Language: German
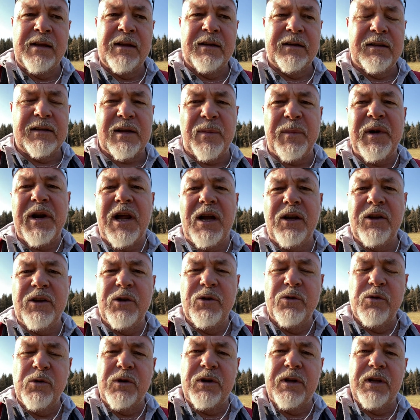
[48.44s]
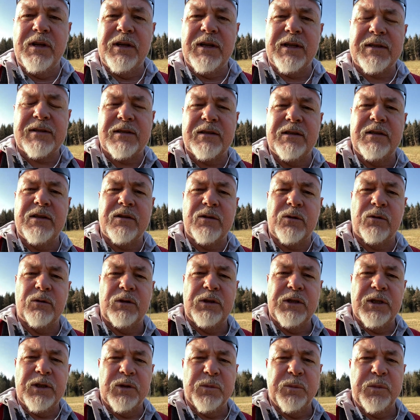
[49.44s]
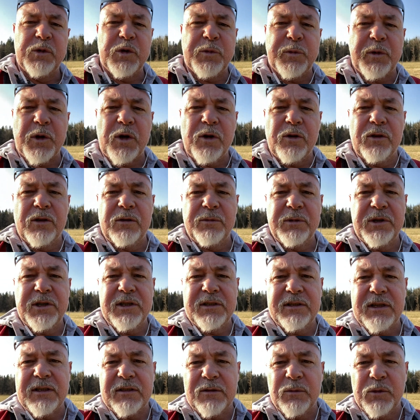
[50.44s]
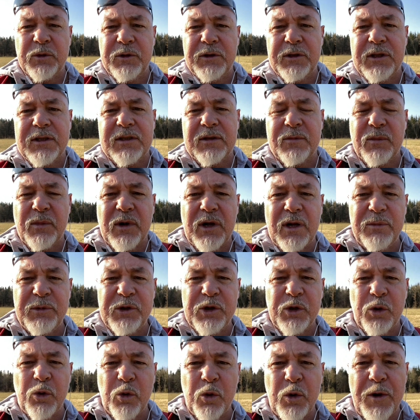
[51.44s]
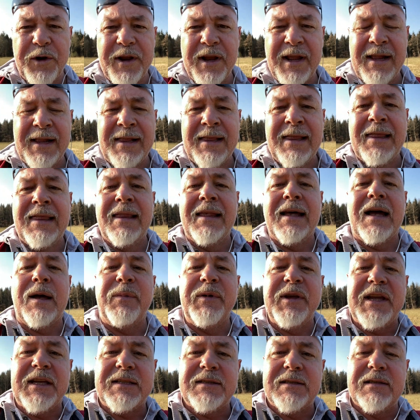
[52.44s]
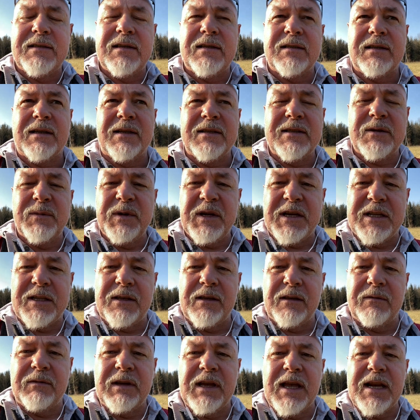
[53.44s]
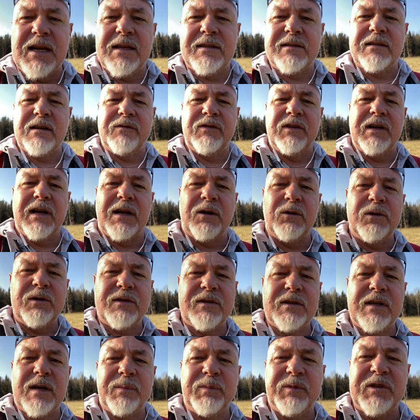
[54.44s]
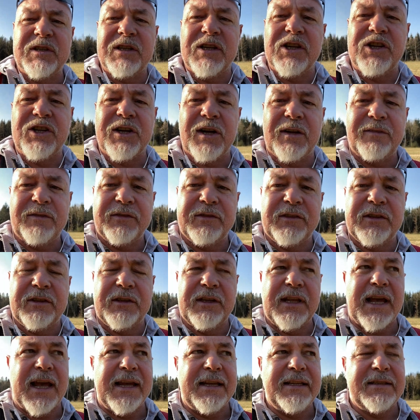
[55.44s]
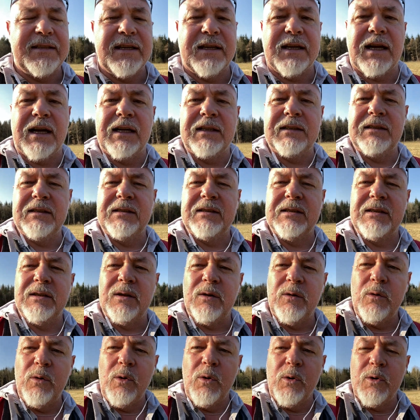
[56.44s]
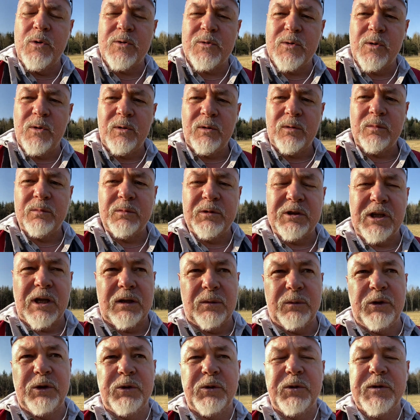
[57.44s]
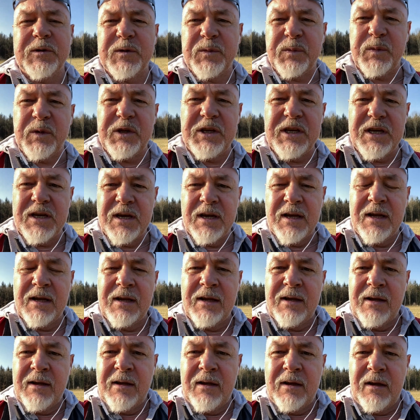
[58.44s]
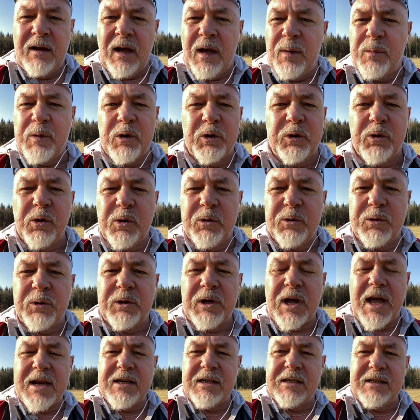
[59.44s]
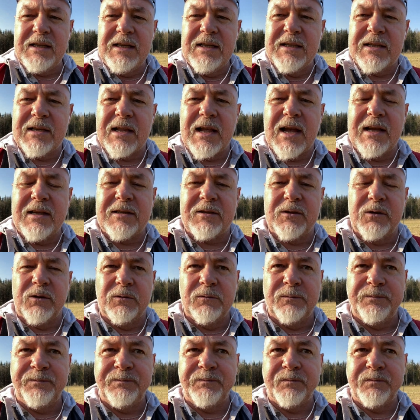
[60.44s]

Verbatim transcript: Das haben wir lang genug jetzt diskutiert und besprochen. Ich will das nicht zum hundertsten Mal wiederholen. Aber jetzt ist es ganz wichtig. Wir gehen jetzt davon aus, ihr habt es geschafft, eine einzigartige Lösung mit einem USP ein Produkt oder eine Dienstleistung